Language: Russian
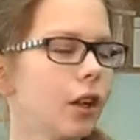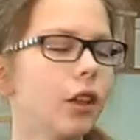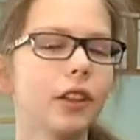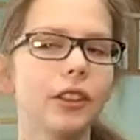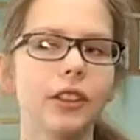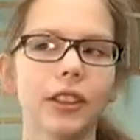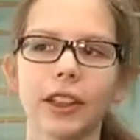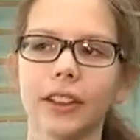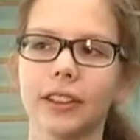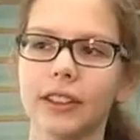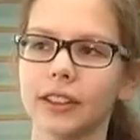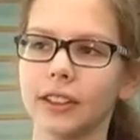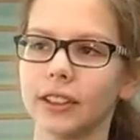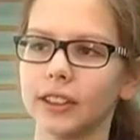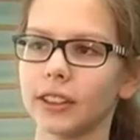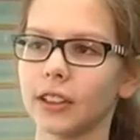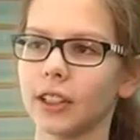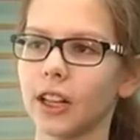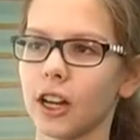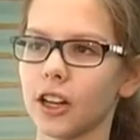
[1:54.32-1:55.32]
Да, и
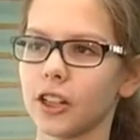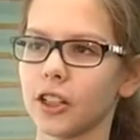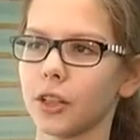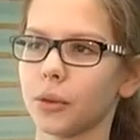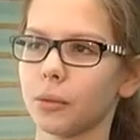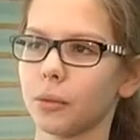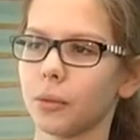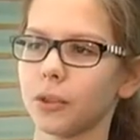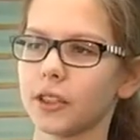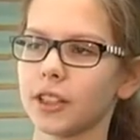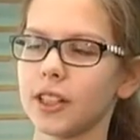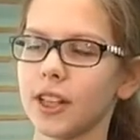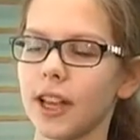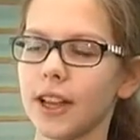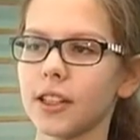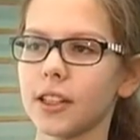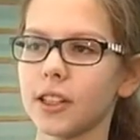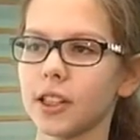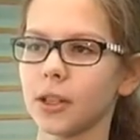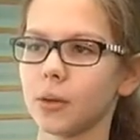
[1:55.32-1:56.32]
на каждом
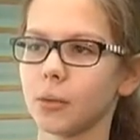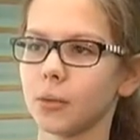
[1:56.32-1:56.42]
занятии